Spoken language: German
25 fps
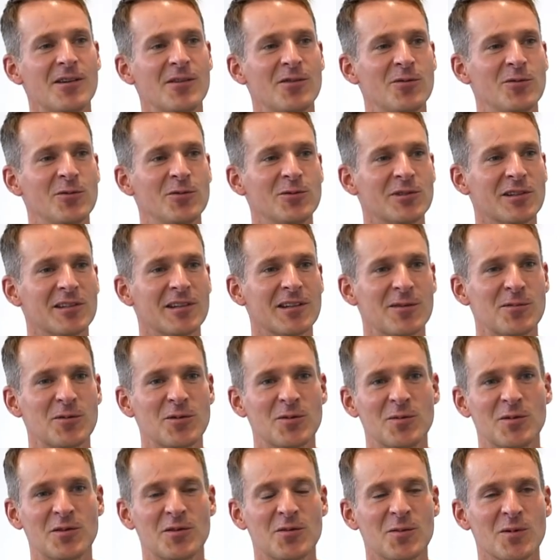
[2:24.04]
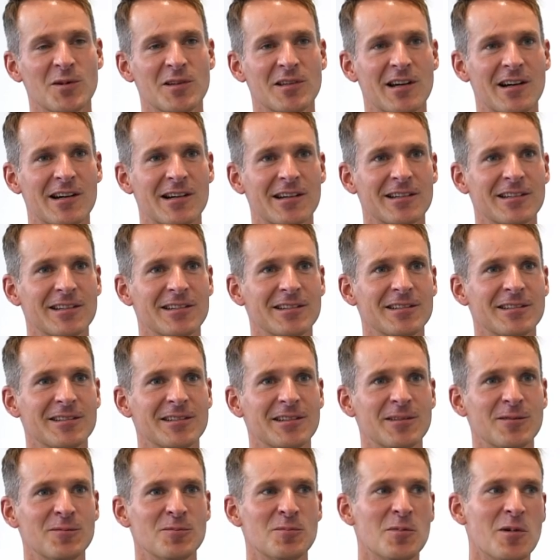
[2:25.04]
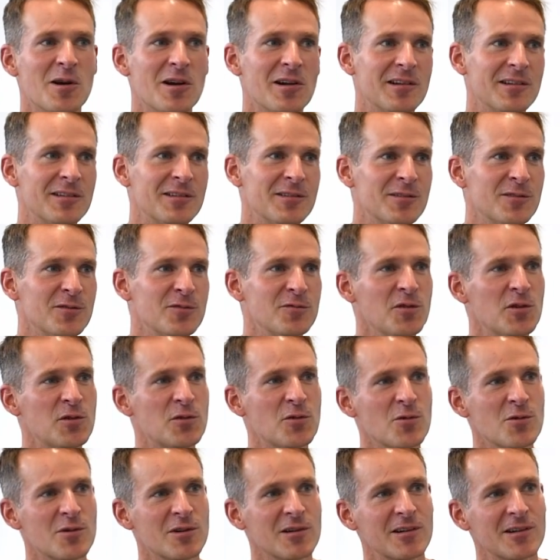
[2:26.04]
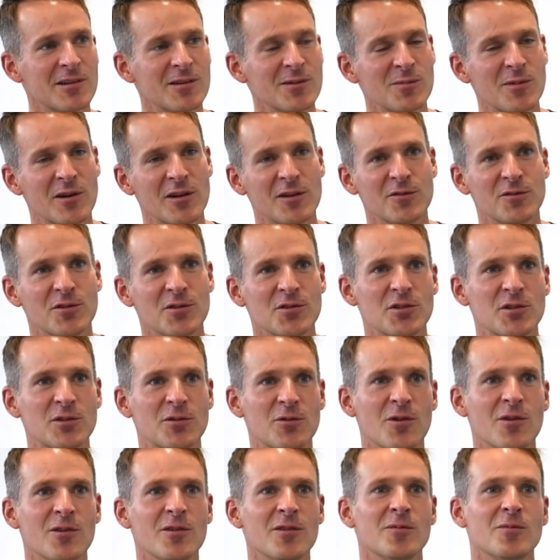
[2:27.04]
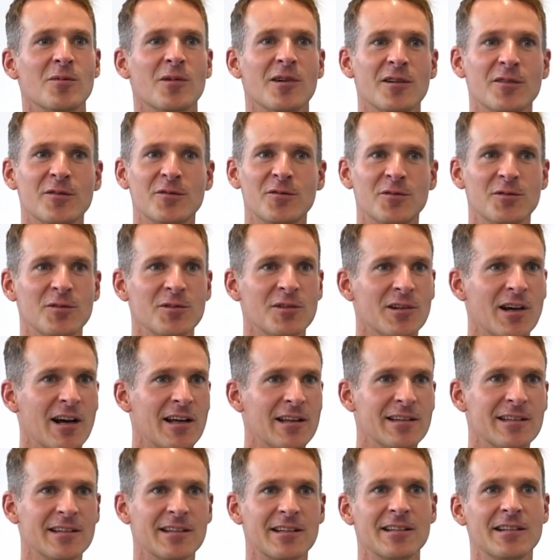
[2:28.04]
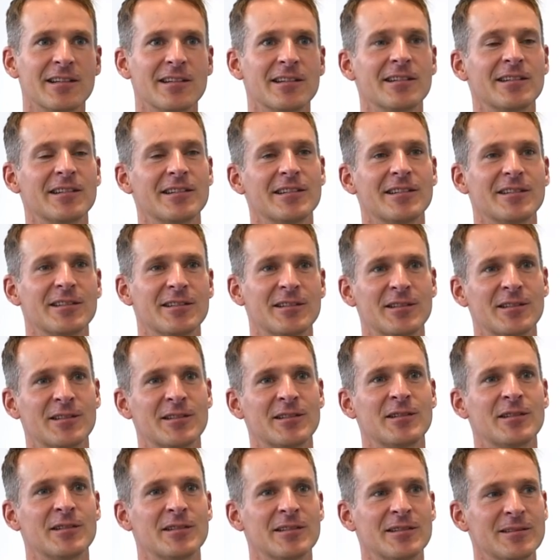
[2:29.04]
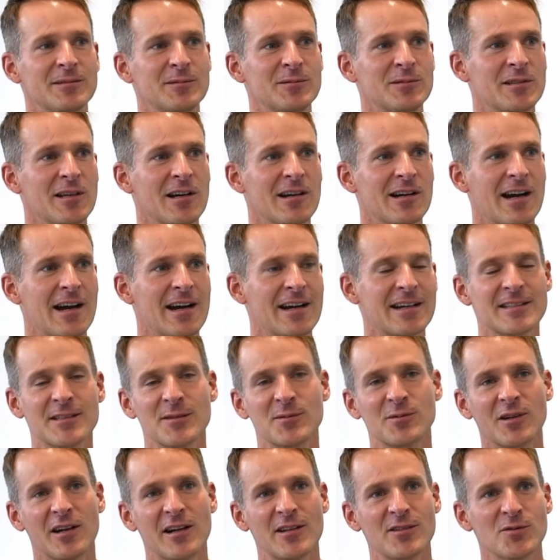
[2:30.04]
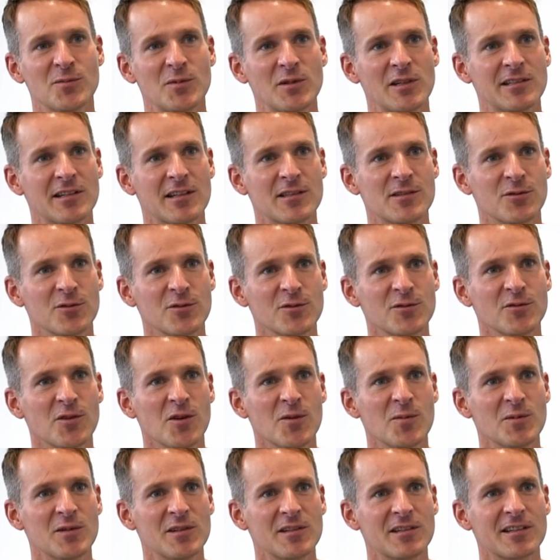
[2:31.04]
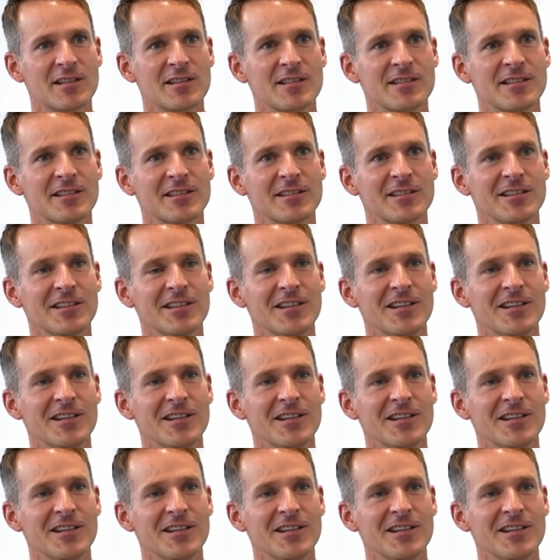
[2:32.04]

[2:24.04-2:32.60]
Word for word: Und dann habe ich mich über Jahre mal für Yoga, mal für Qigong, mal für andere äh, ja, Achtsamkeits- und Meditationsformen interessiert.